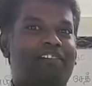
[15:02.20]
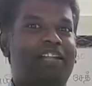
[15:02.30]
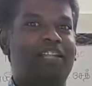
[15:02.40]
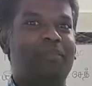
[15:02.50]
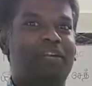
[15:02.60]

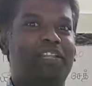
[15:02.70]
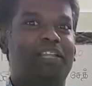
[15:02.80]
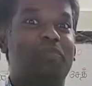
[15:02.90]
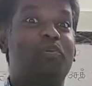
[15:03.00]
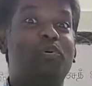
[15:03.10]
வாழ்ந்த
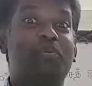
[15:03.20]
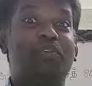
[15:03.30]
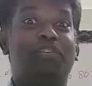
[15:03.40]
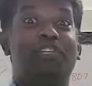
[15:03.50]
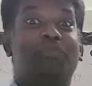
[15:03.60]
மனிதர் பூமி
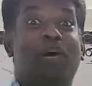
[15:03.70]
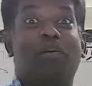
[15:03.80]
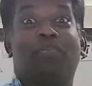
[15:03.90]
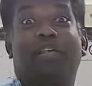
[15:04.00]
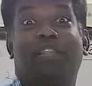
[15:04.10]
வந்து
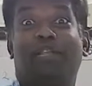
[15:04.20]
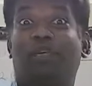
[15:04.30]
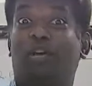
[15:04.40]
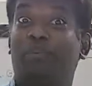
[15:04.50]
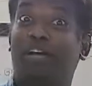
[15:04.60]
பாவம் நிறைந்த
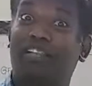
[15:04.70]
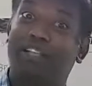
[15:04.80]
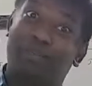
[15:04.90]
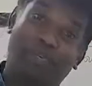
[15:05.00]
உலகமா இருந்தது